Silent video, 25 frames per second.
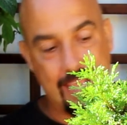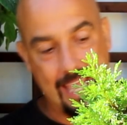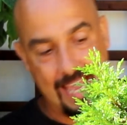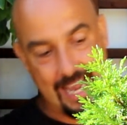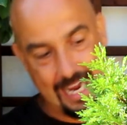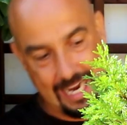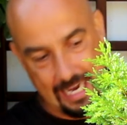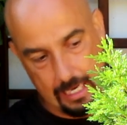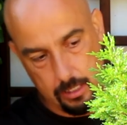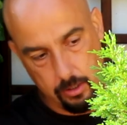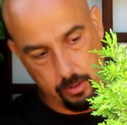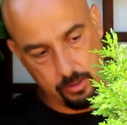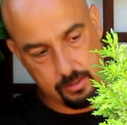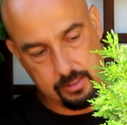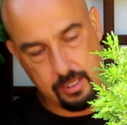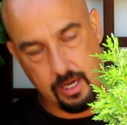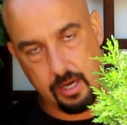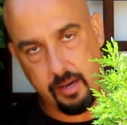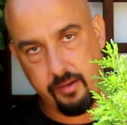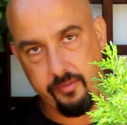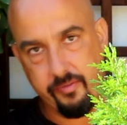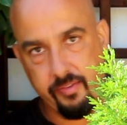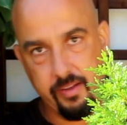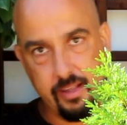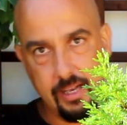que a calor se
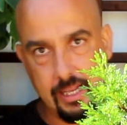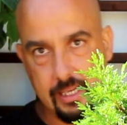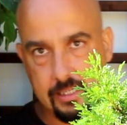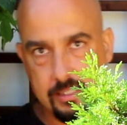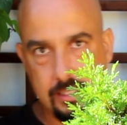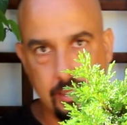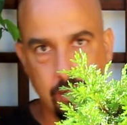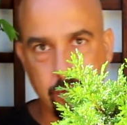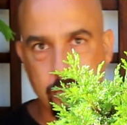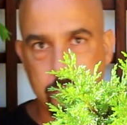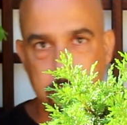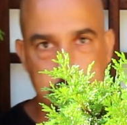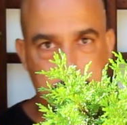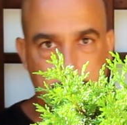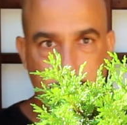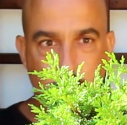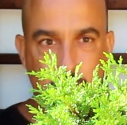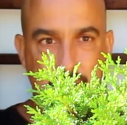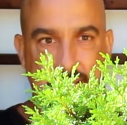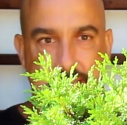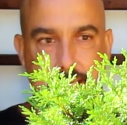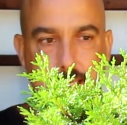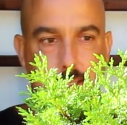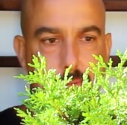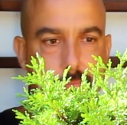refiere. Ha sido
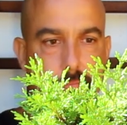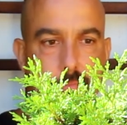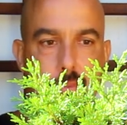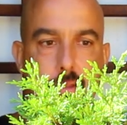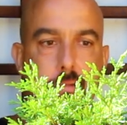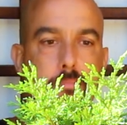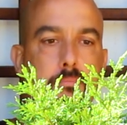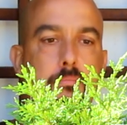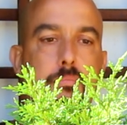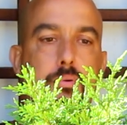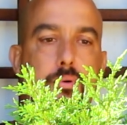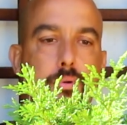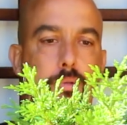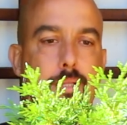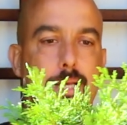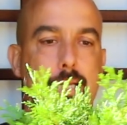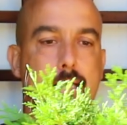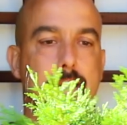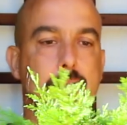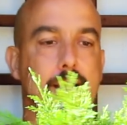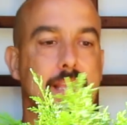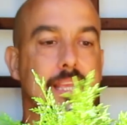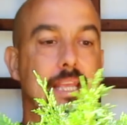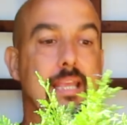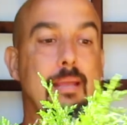brutal, brutal.